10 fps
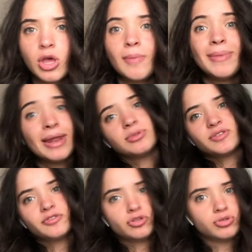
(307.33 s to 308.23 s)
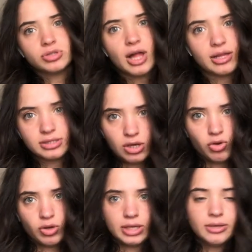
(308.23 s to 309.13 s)
Bence videosunu da alta
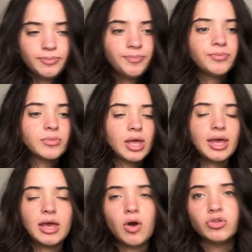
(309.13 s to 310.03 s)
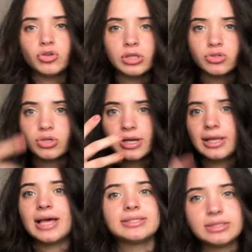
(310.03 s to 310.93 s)
koyayım. Ee, onu ondan sonra
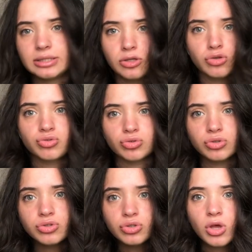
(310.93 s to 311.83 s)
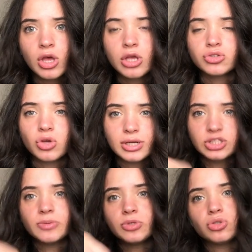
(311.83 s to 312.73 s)
lastikliyorsunuz. Sonra
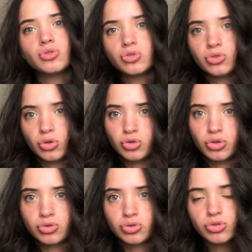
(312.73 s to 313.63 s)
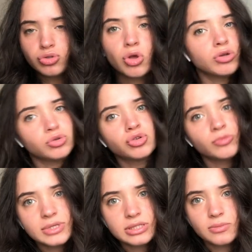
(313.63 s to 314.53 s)
çamaşır suyu döküyorsunuz.
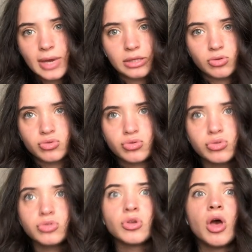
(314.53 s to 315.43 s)
Kurumasını bekliyorsunuz.